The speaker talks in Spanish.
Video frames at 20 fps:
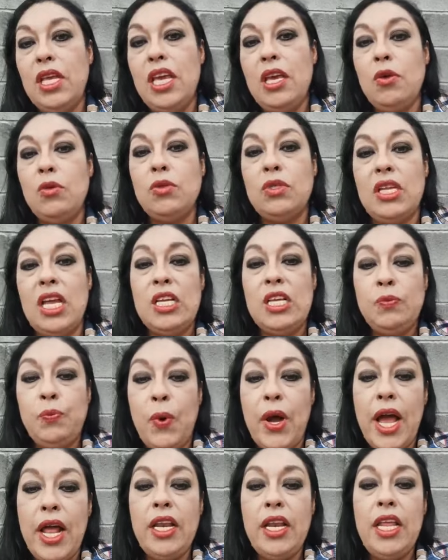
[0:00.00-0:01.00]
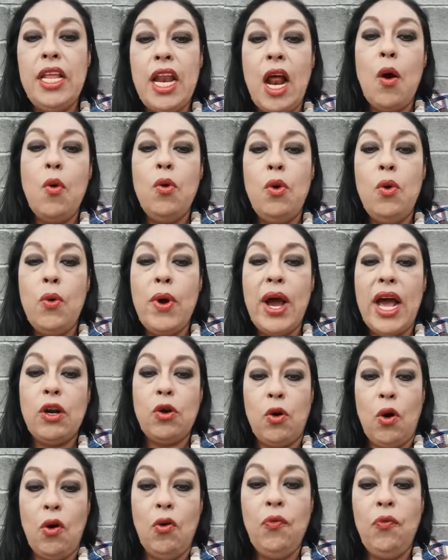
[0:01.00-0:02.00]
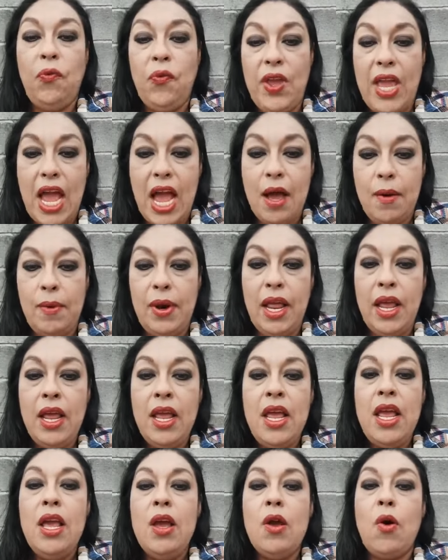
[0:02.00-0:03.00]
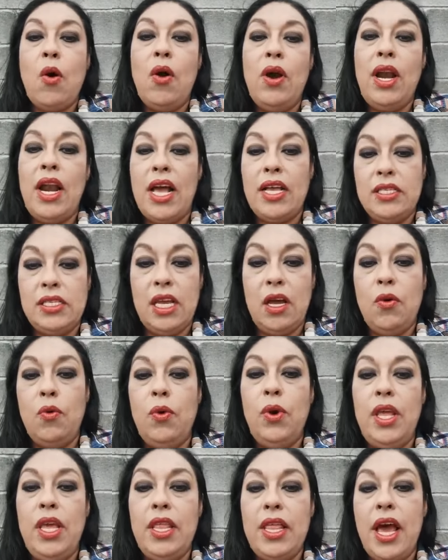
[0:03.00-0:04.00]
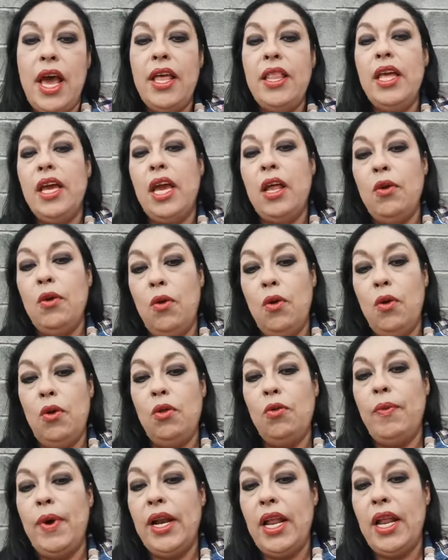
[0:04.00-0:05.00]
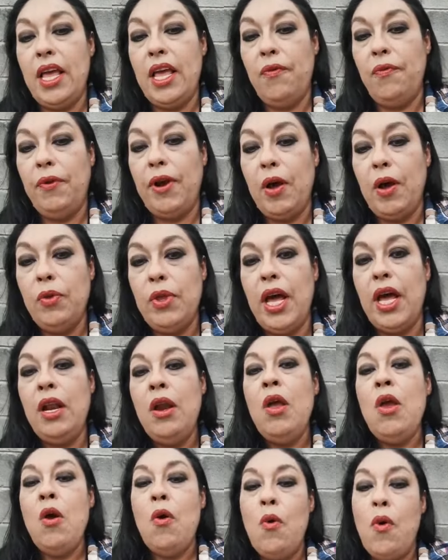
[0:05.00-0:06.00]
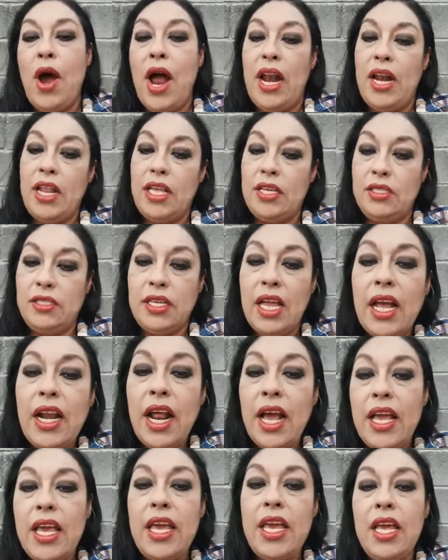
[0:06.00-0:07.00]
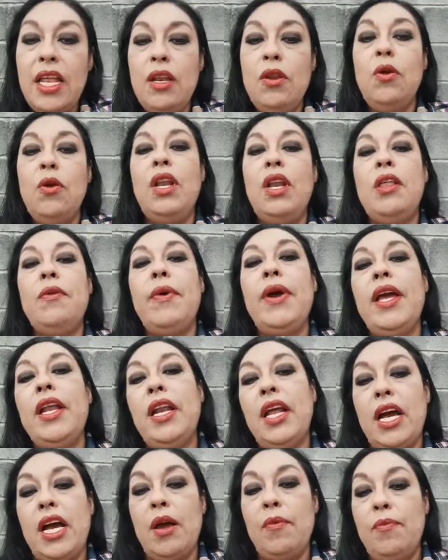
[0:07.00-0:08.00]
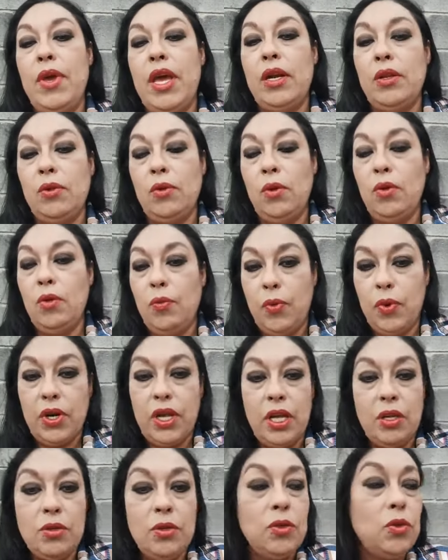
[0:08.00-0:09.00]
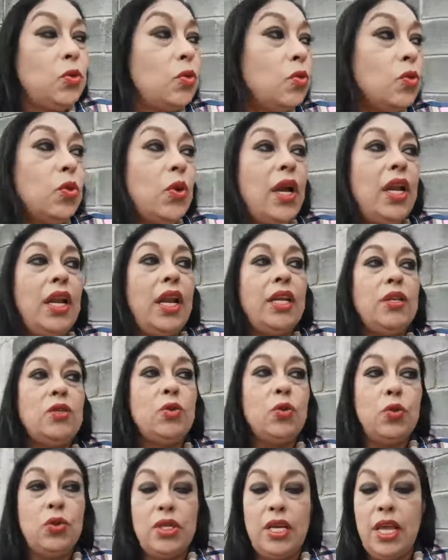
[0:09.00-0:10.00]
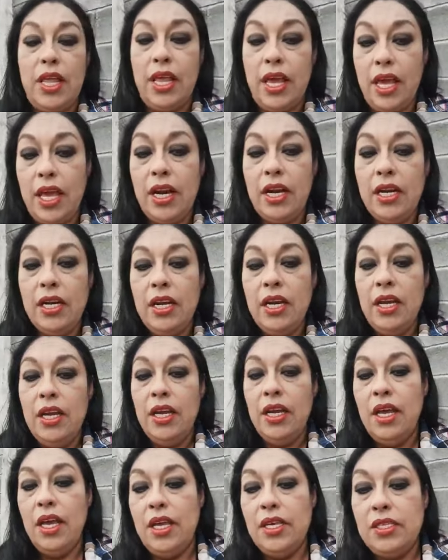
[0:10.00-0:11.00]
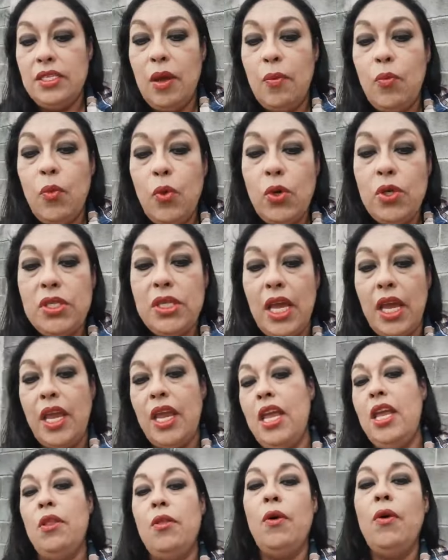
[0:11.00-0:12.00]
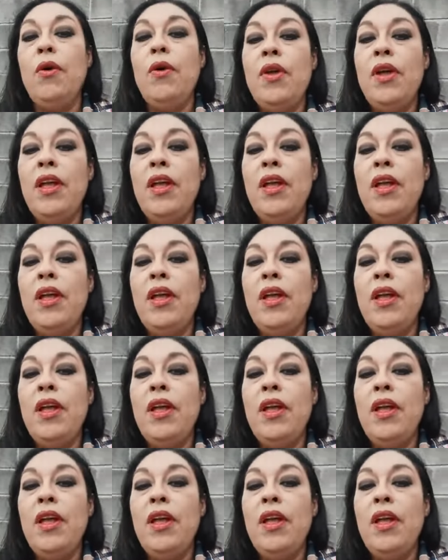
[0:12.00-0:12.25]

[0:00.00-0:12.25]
y que ustedes puedan ir a un lugar confiable con la seguridad de que no los van a defraudar o al estar ahí no les vayan a cambiar todo, porque eso suele suceder este, muy seguido,